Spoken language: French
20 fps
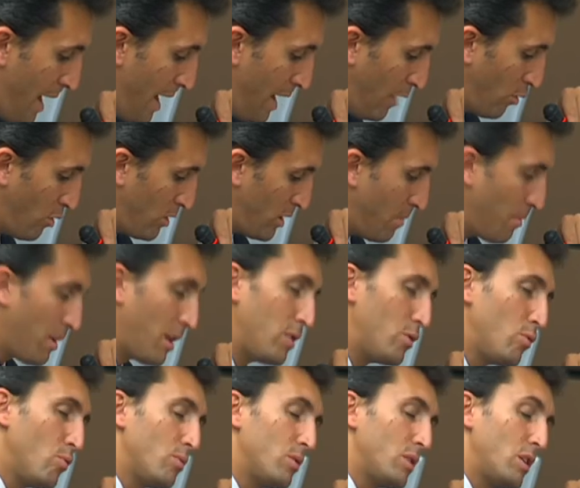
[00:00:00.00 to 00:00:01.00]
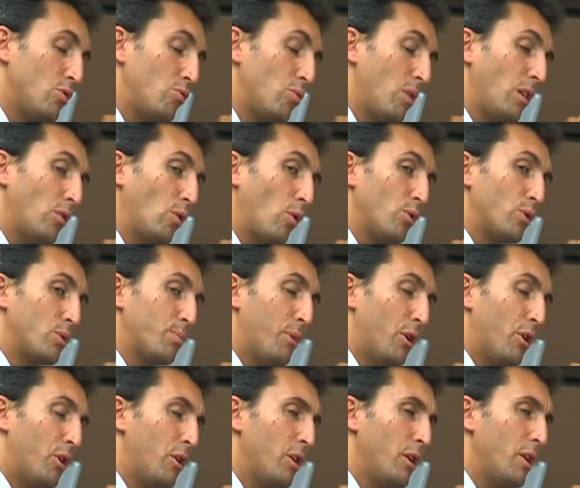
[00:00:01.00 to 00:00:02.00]
Et la deuxième question, c'est sur les
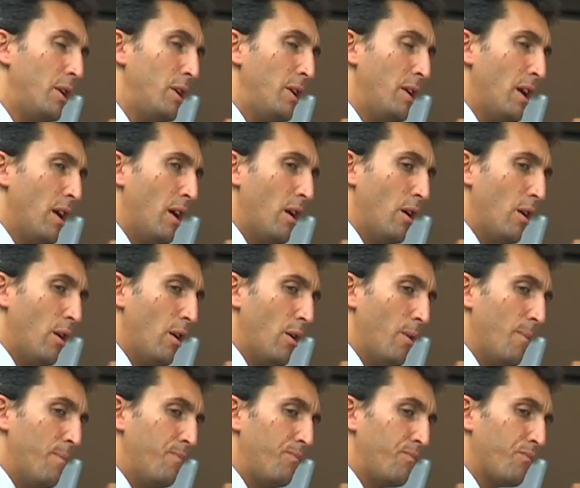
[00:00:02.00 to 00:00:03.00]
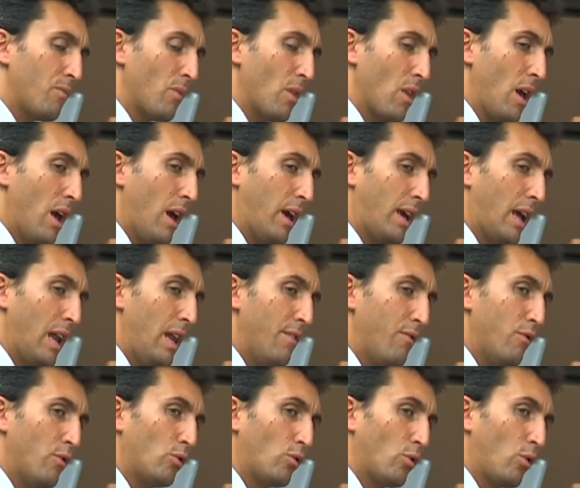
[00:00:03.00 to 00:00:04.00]
transports. Quel est
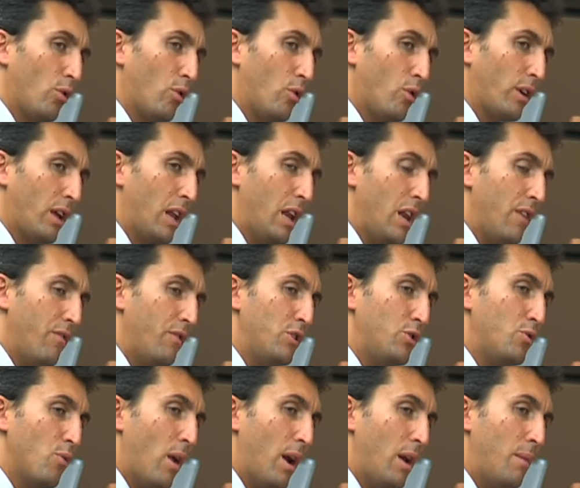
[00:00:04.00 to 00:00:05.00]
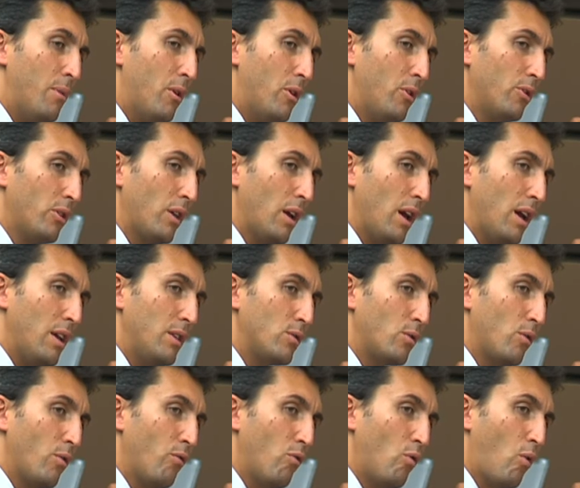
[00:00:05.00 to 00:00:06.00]
euh, quelle est la vision allemande Est-ce
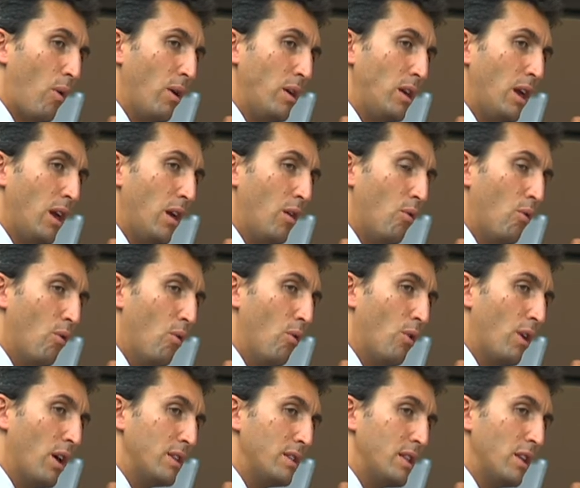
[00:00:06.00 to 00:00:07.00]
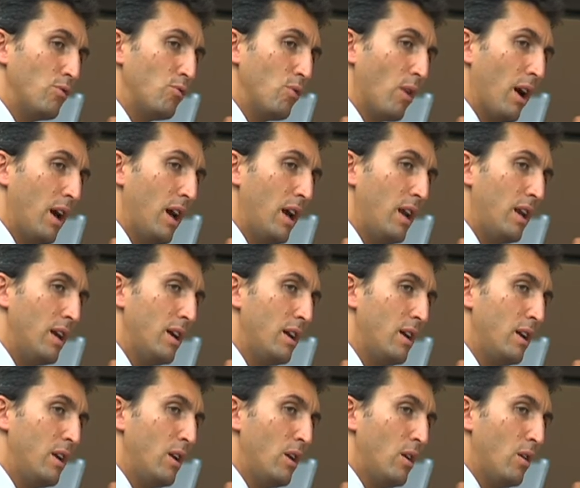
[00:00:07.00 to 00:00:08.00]
que vous croyez au, gaz naturel,
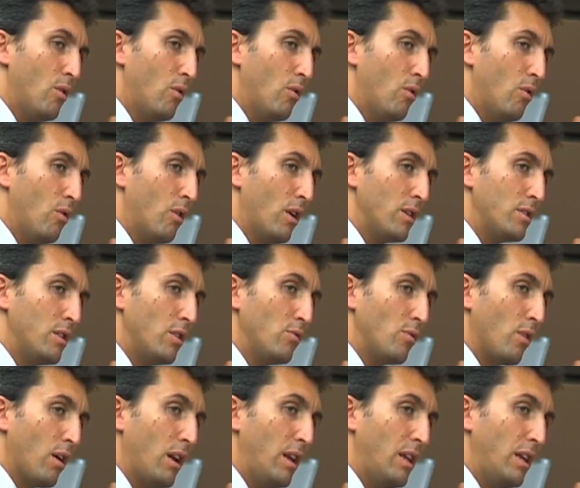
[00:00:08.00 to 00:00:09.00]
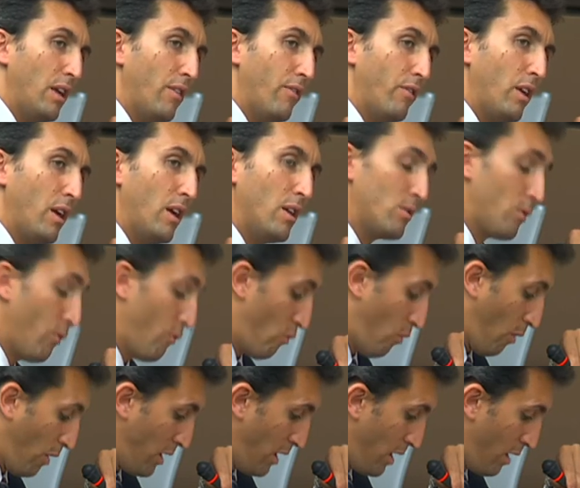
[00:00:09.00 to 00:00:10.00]
au gaz naturel liquéfié Est-ce que vous
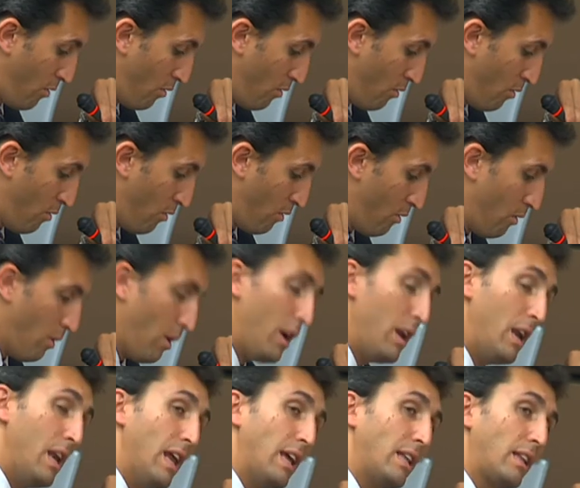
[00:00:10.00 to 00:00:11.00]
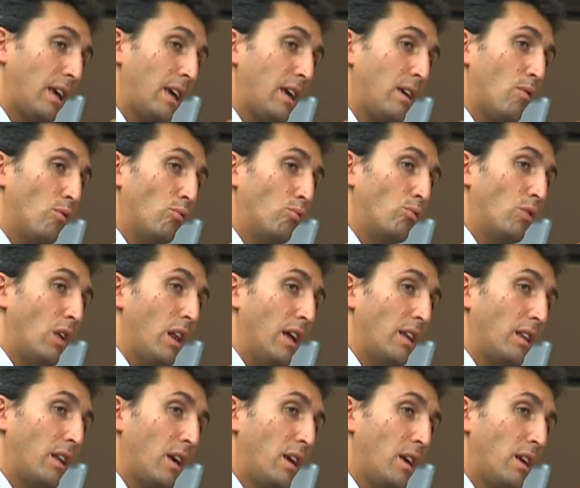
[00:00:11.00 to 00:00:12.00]
croyez à l'électrique, au tout
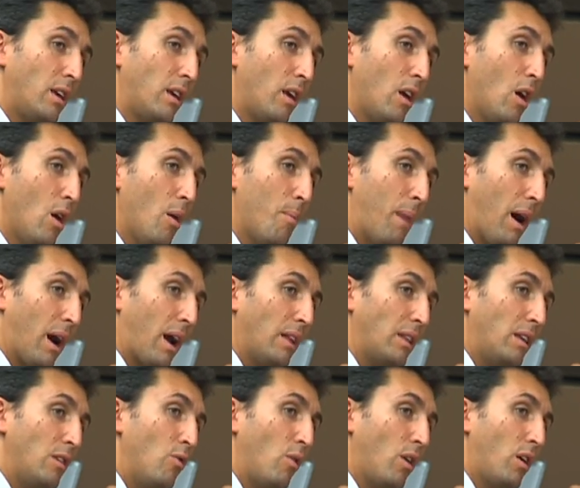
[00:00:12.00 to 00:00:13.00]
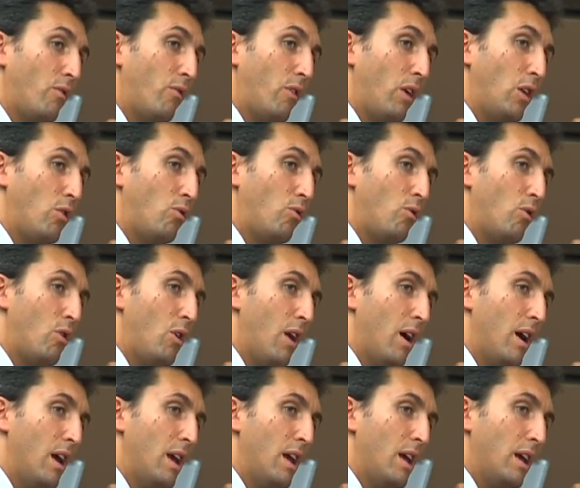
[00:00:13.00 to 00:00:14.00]
électrique, par catégorie de
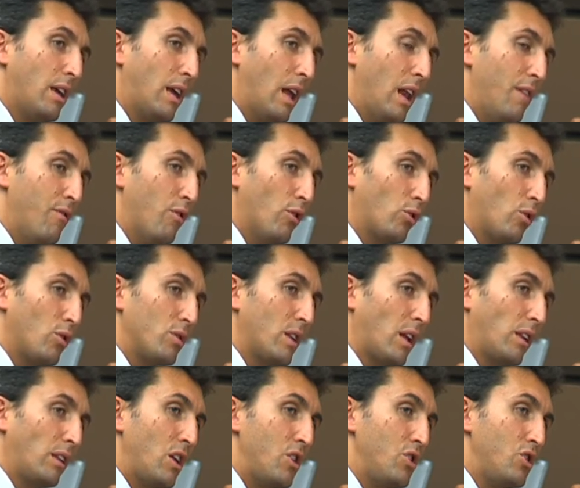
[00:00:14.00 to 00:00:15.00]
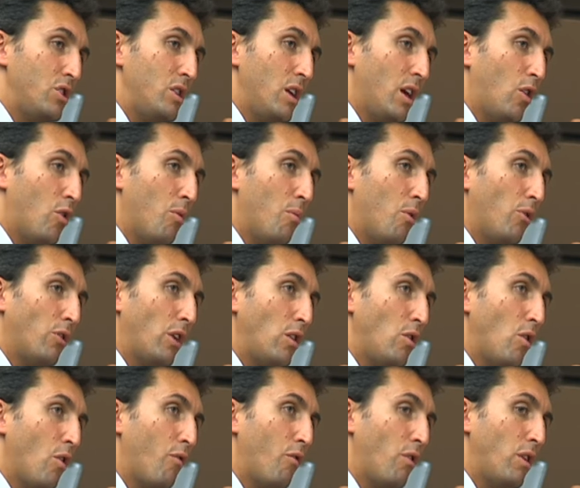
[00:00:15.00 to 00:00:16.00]
véhicules Quelle est votre stratégie et comment
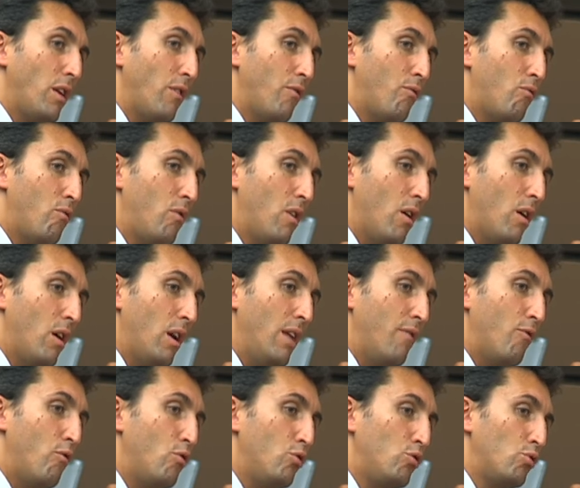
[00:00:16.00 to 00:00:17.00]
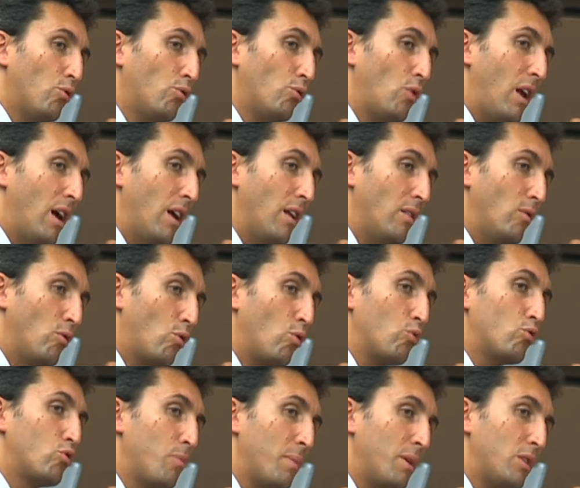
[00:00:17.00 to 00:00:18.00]
d'ailleurs voyez-vous l'évolution de la
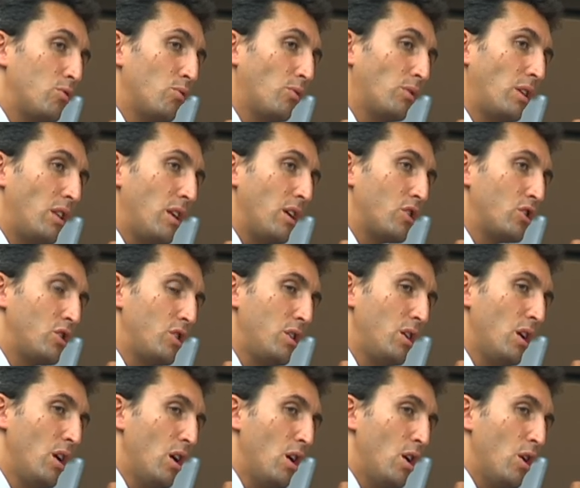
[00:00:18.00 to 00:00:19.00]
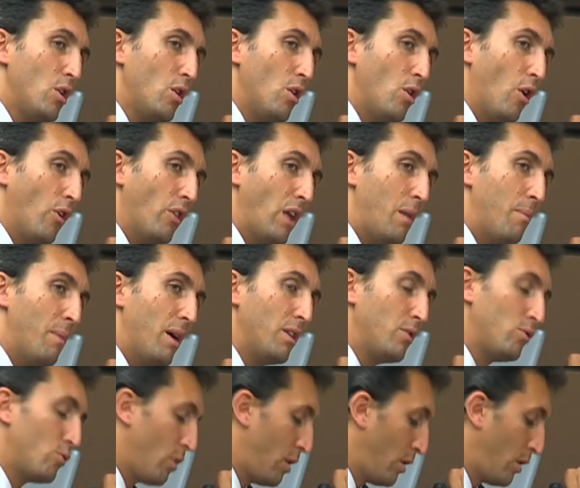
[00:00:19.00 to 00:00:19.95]
consommation d'énergie euh, en Allemagne